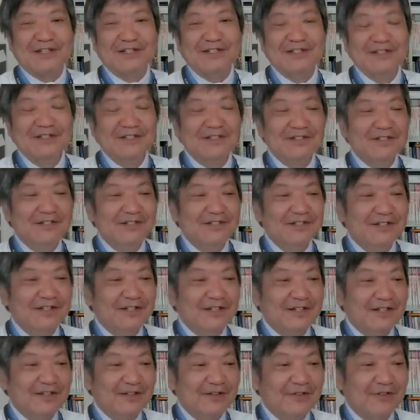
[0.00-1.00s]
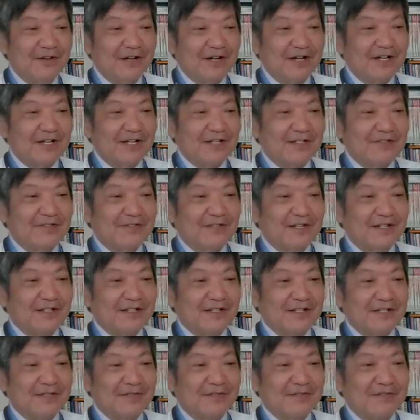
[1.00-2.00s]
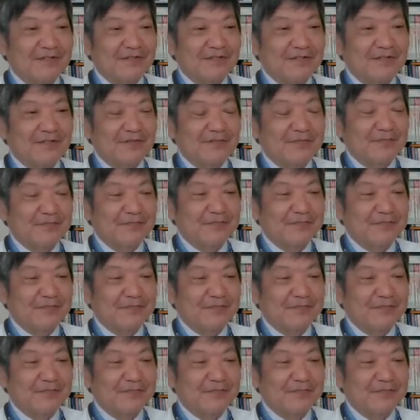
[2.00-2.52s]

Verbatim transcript: すね、えー、ようわからんという感じになってますけど、